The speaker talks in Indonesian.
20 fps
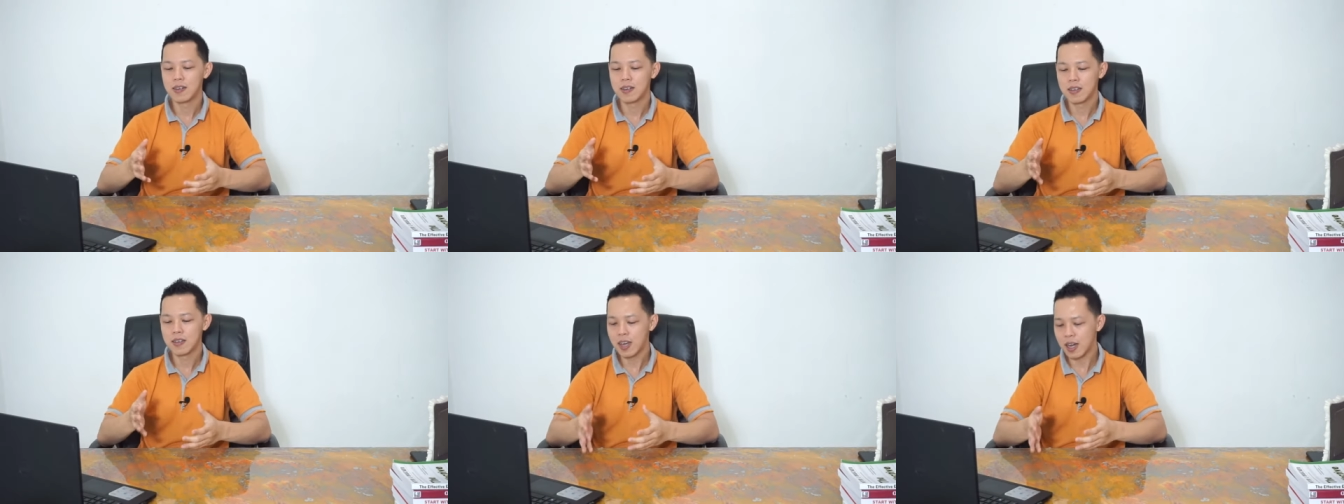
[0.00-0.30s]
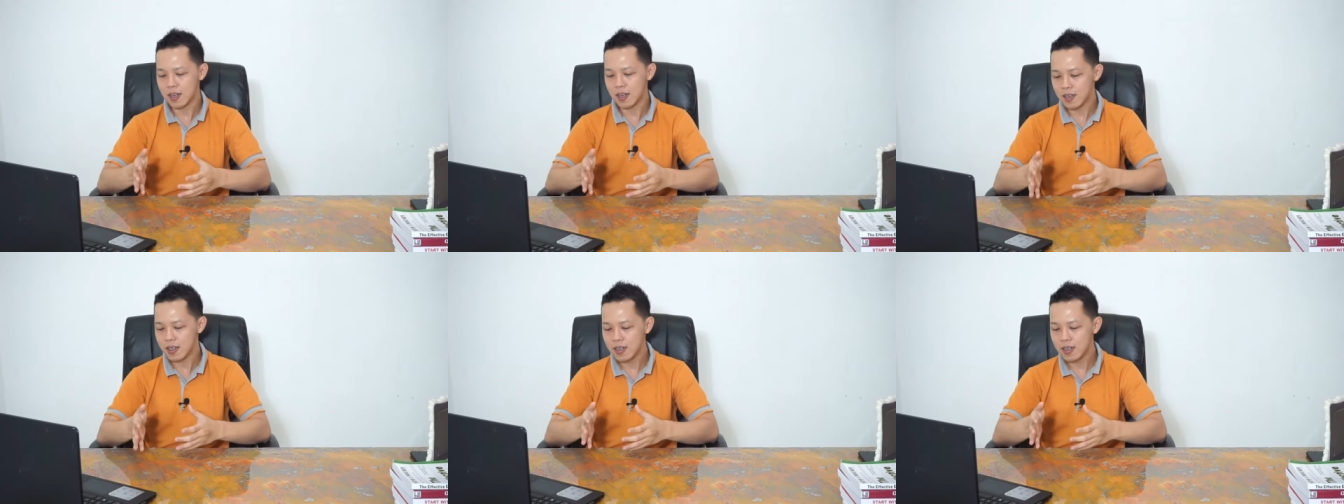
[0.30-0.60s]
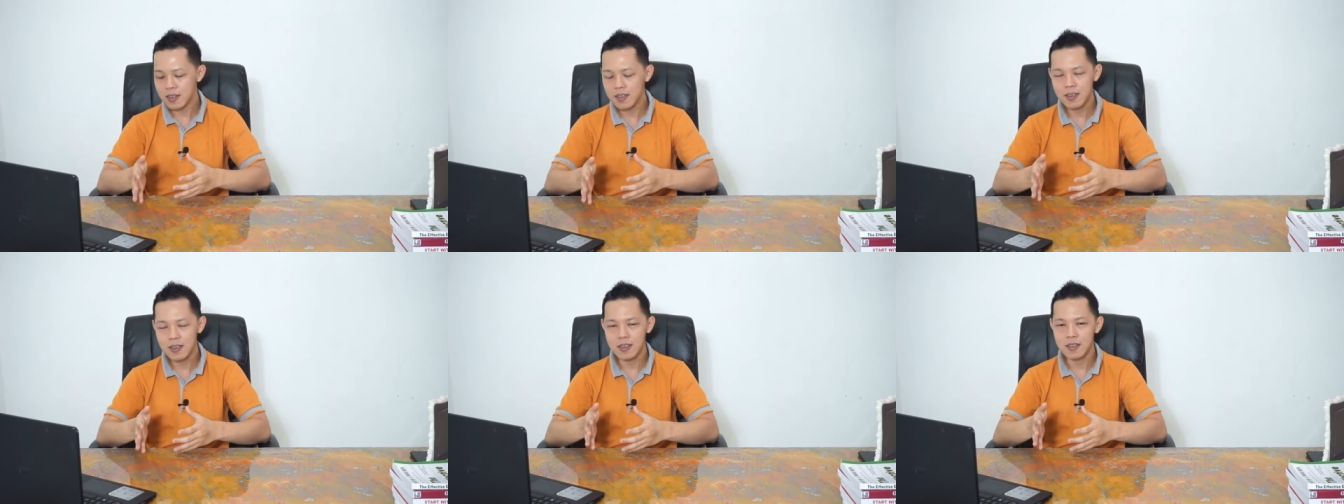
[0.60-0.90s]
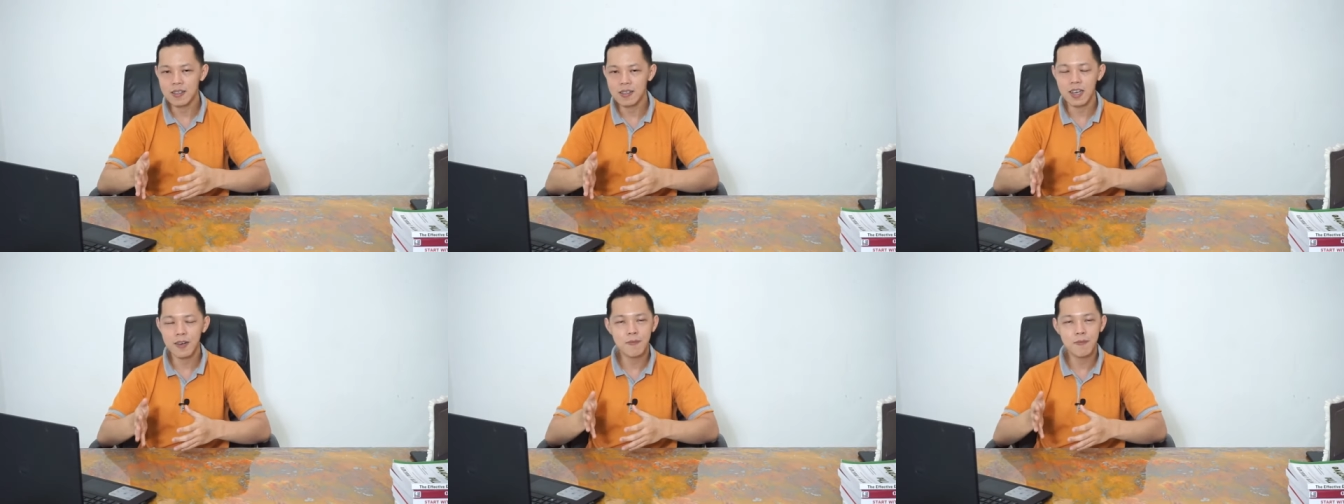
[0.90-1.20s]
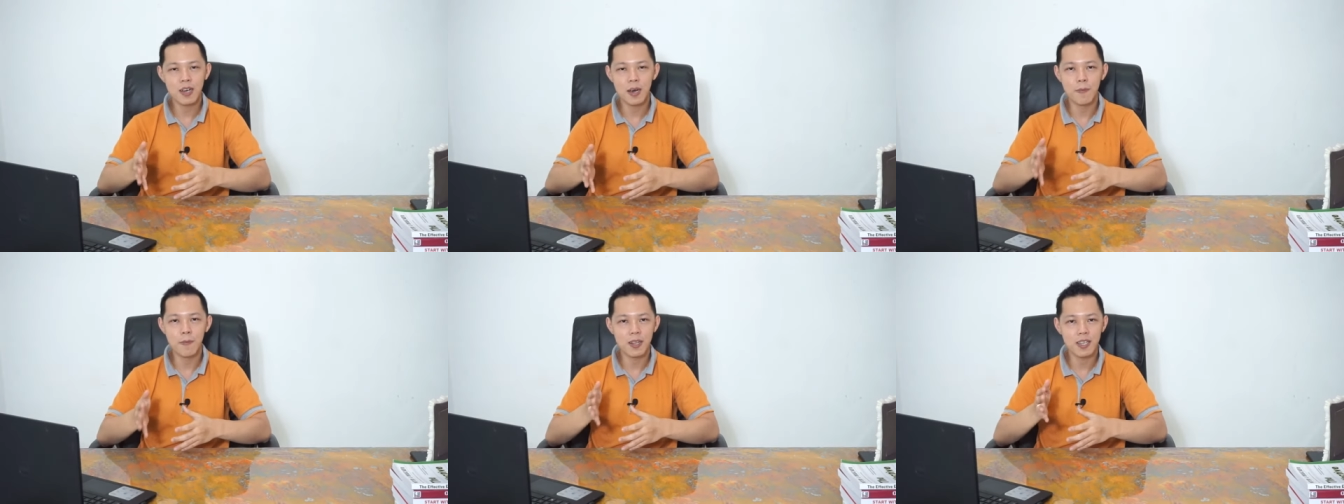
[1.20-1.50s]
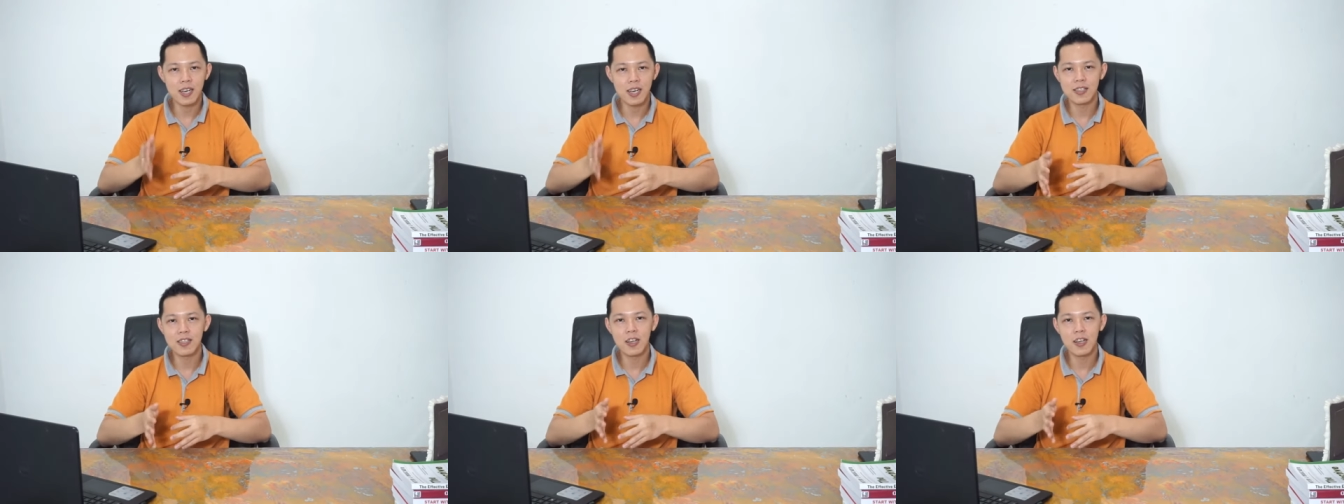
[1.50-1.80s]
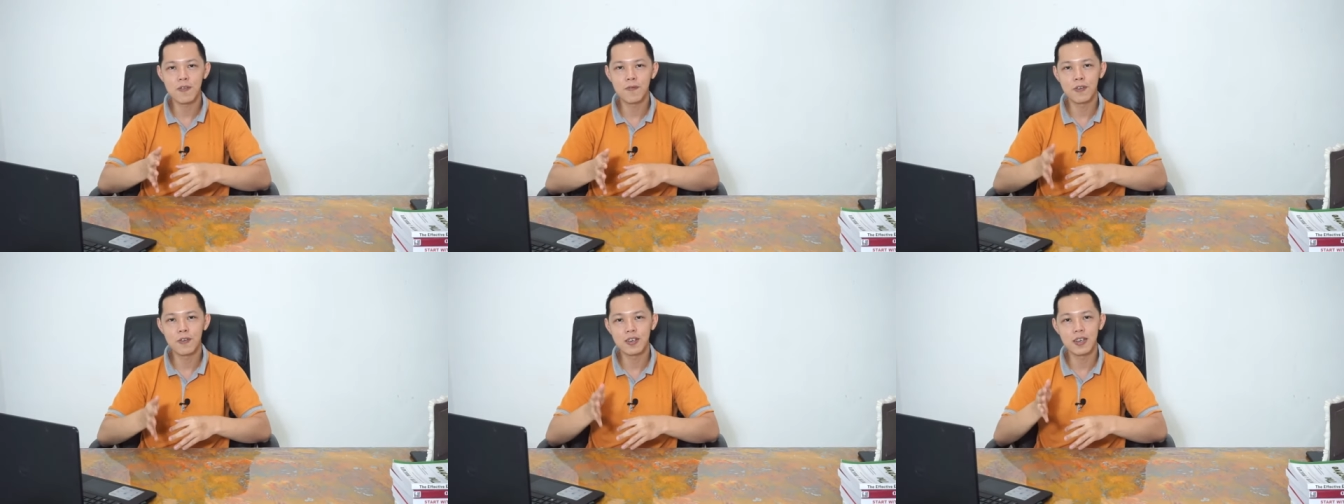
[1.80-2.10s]
ya ini saya mendapatkan
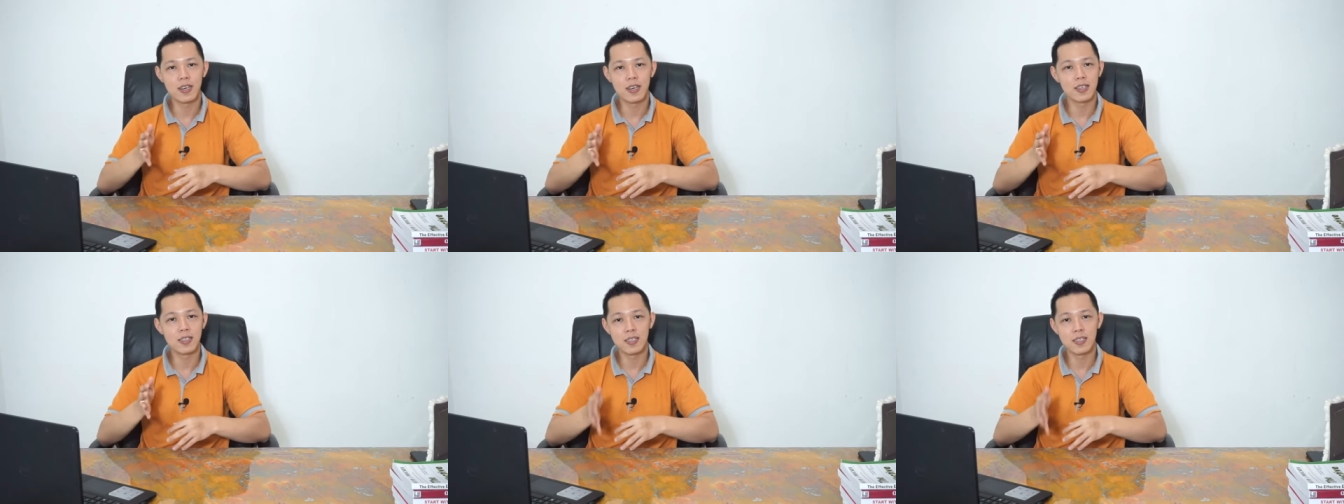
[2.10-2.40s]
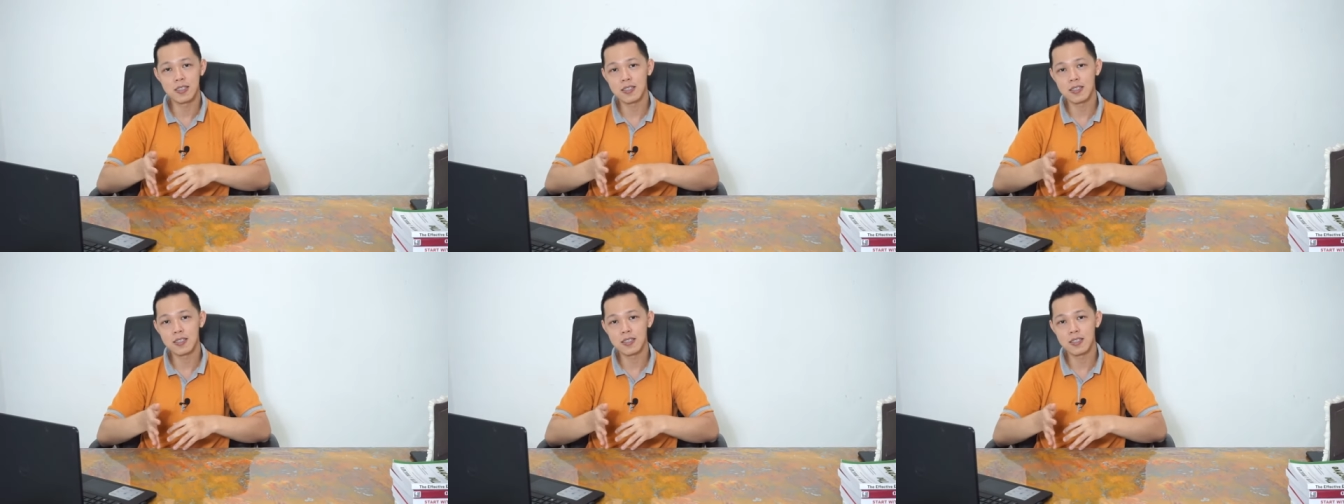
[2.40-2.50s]
telepon dari si